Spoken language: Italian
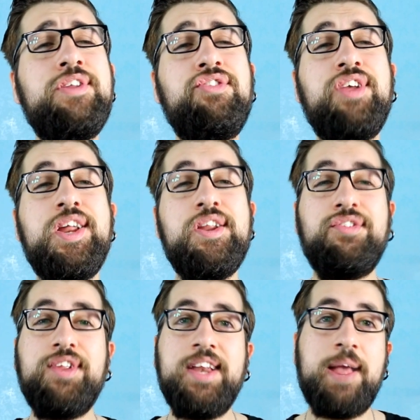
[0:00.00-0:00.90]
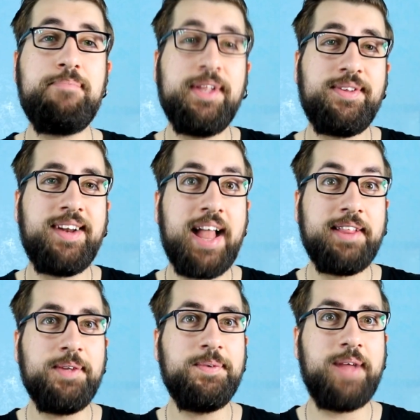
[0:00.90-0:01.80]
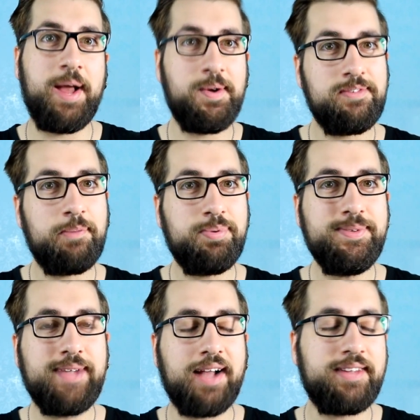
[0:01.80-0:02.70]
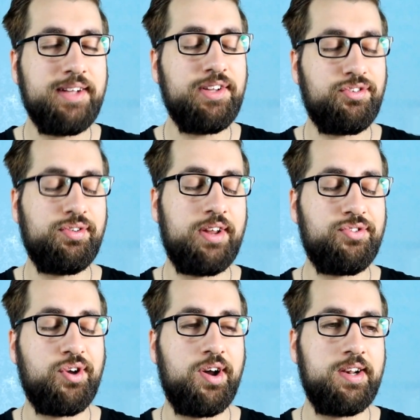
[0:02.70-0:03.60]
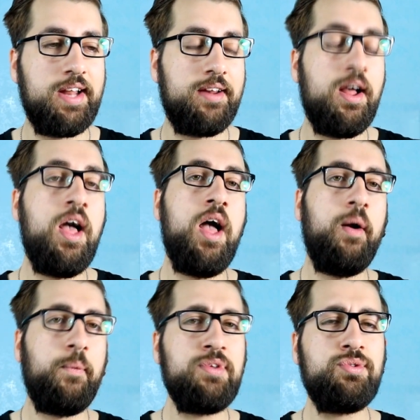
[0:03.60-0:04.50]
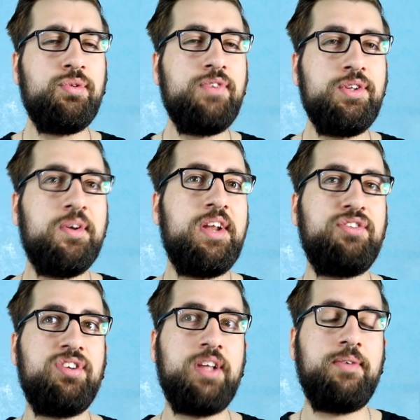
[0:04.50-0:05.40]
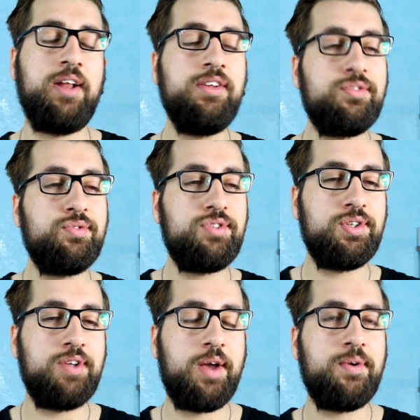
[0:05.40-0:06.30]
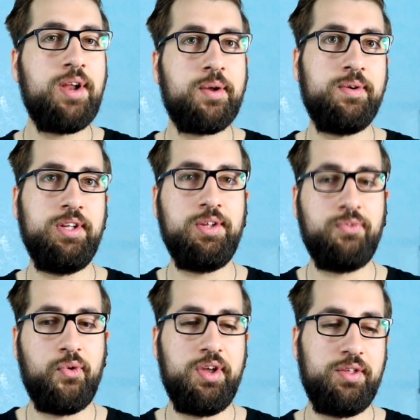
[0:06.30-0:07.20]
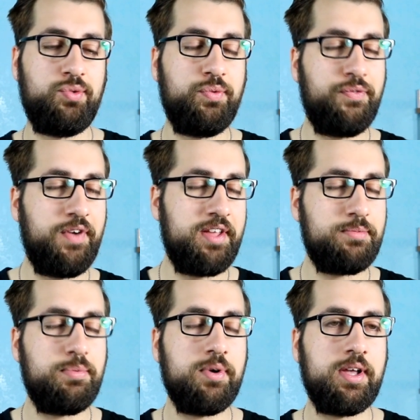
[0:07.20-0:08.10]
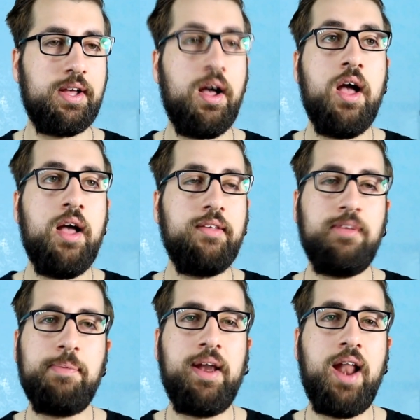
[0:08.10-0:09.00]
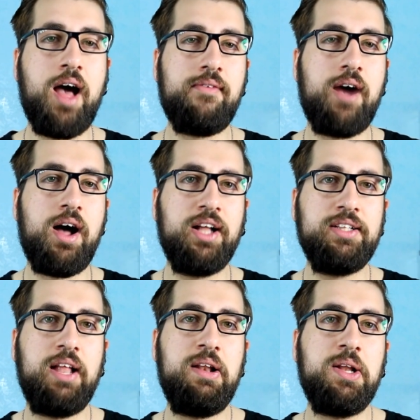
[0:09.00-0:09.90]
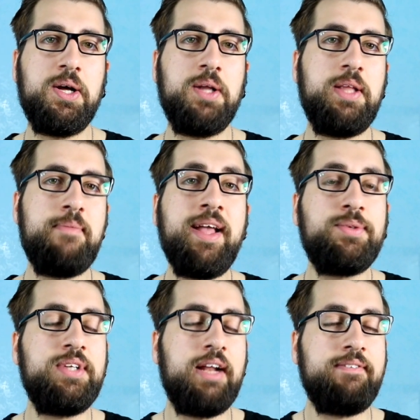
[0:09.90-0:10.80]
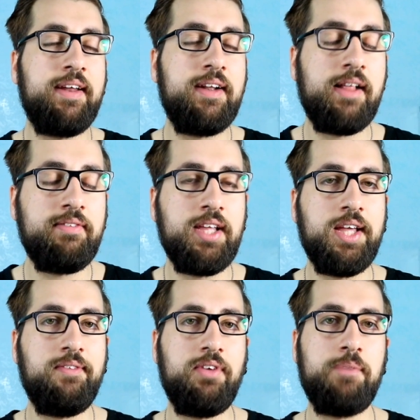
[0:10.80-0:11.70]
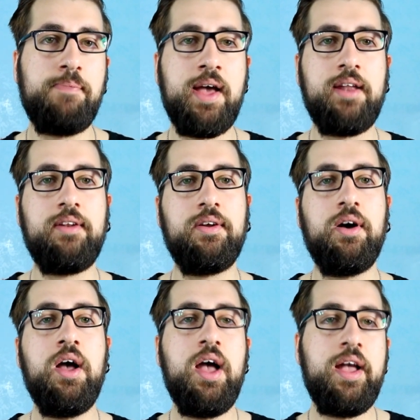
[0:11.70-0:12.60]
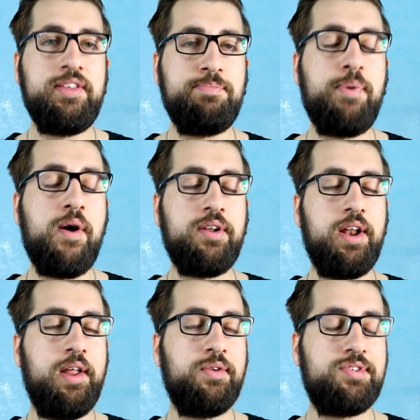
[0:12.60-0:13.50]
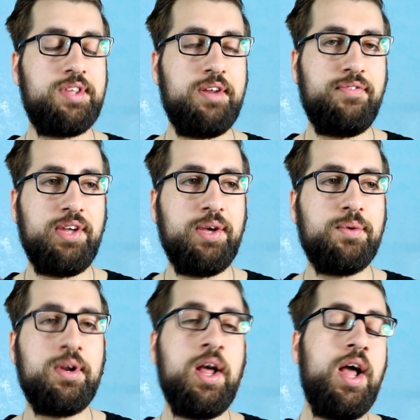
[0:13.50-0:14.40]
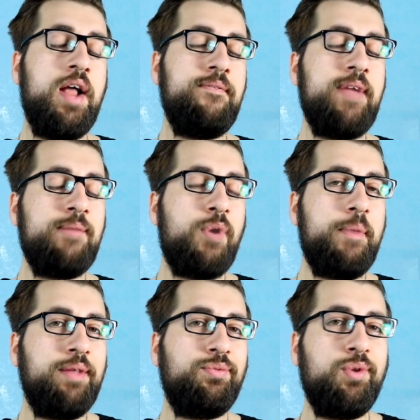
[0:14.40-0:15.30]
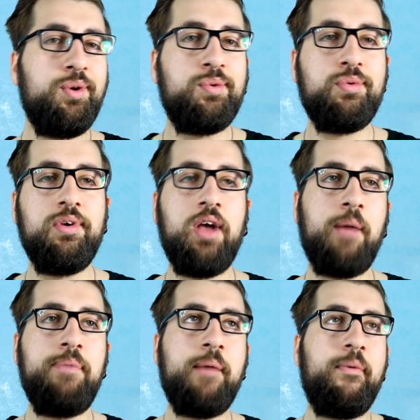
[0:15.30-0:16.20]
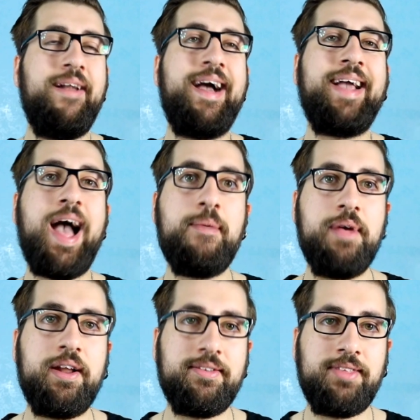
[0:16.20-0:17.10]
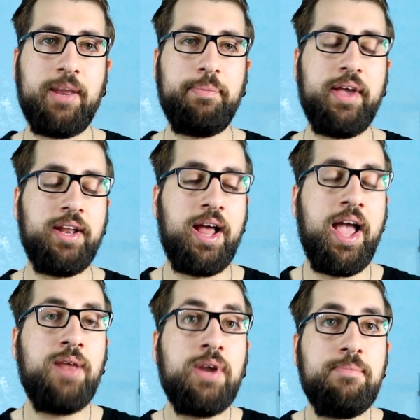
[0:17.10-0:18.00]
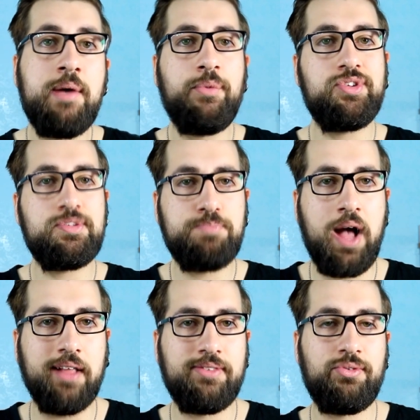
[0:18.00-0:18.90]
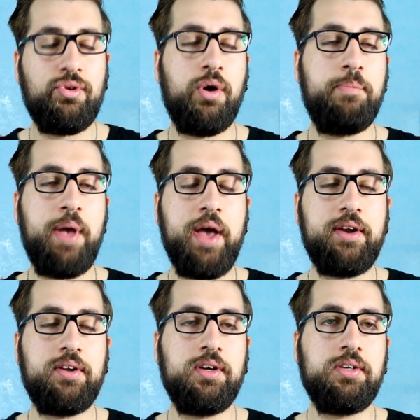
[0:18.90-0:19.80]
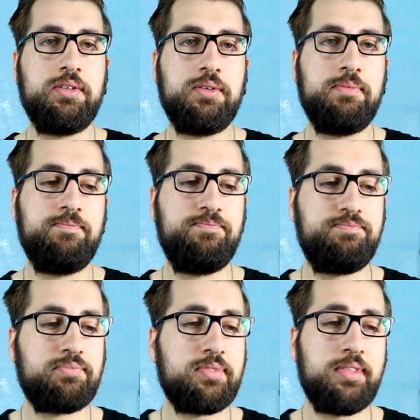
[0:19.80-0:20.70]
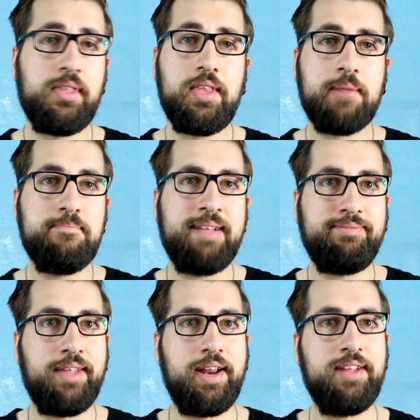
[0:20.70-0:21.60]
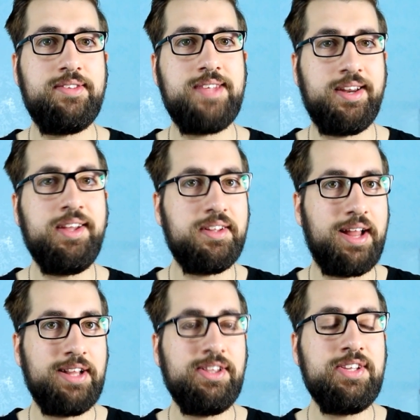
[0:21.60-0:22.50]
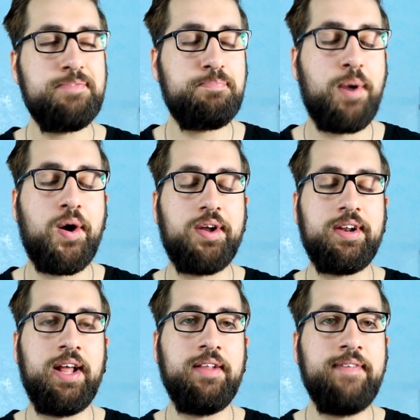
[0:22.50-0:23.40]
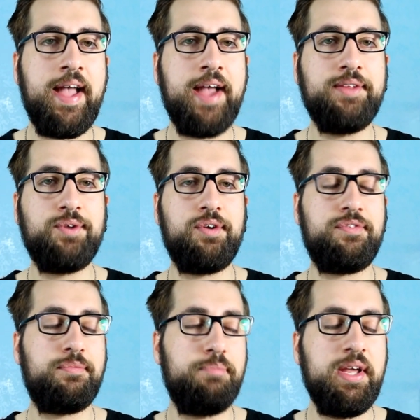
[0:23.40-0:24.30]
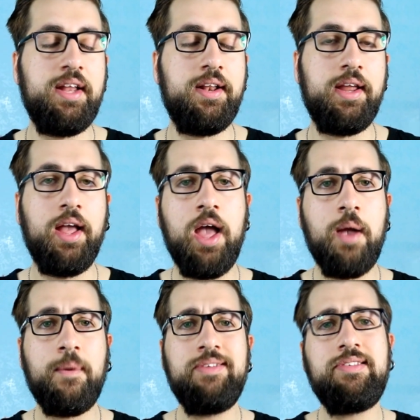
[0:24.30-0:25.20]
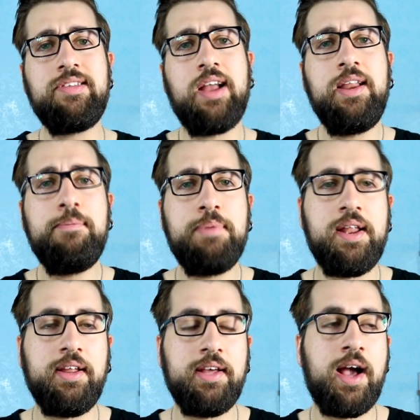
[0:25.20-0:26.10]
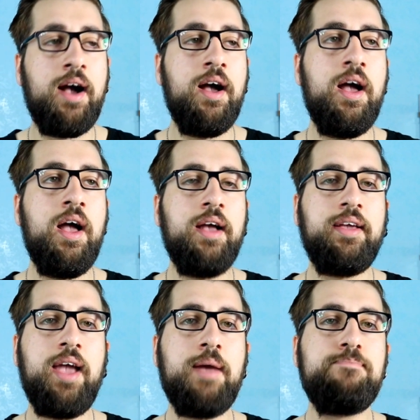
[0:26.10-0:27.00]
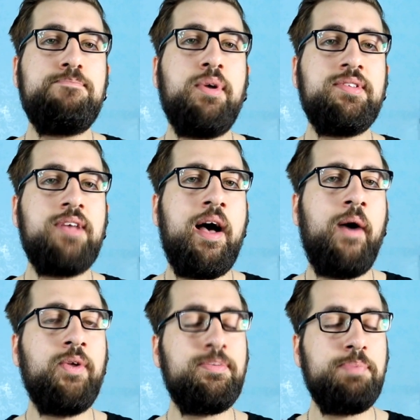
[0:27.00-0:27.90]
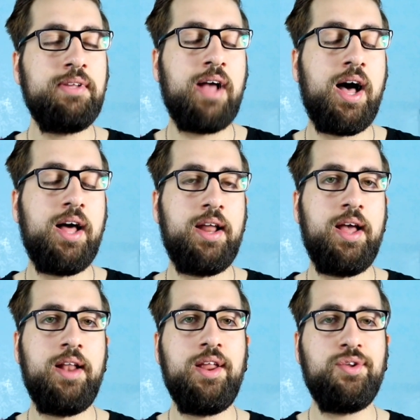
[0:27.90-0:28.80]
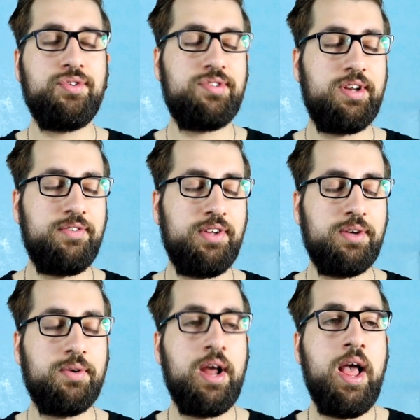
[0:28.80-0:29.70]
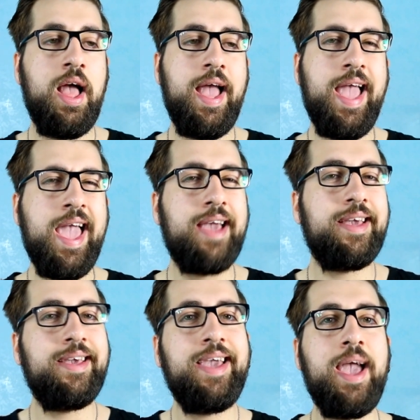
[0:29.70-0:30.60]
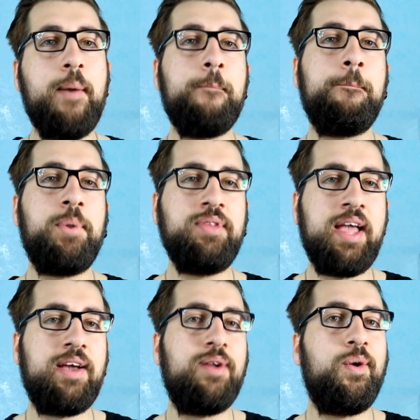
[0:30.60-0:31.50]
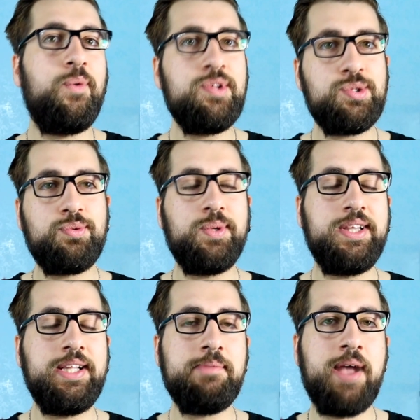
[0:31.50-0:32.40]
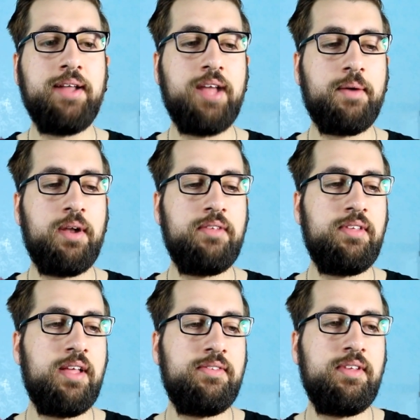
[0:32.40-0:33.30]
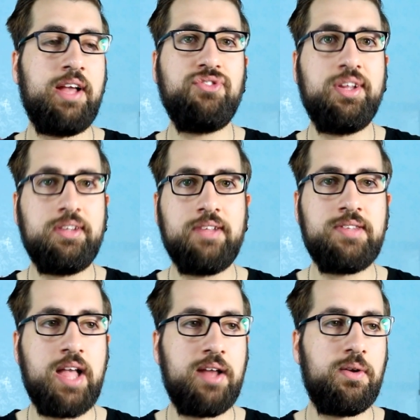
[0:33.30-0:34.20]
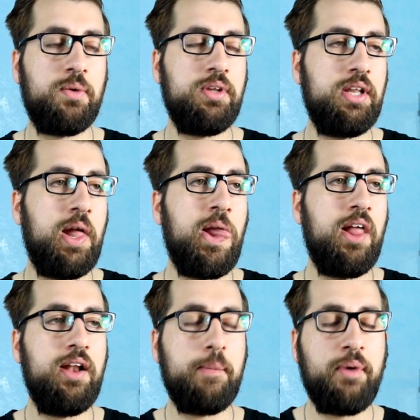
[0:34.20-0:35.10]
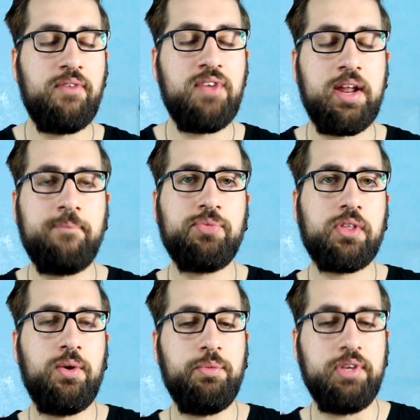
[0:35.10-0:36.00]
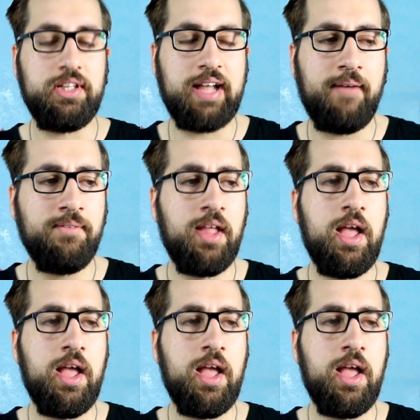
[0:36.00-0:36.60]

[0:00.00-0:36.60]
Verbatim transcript: Ciao a e Shirine e bentornati in una nuova puntata di Ashura's Corner. Questo video nasce da una discussione con alcuni di voi su Facebook. Si parlava del, dei metodi alternativi per esporre le nostre figure nel momento in cui abbiamo la camera strapiena e non abbiamo spazio per um, mettere, inserire, disporre Detolf, Billy, qualsiasi libreria che possa ospitare le nostre figure è che proteggano quest'ultime da qualsiasi agente esterno, quindi la polvere, l'umidità,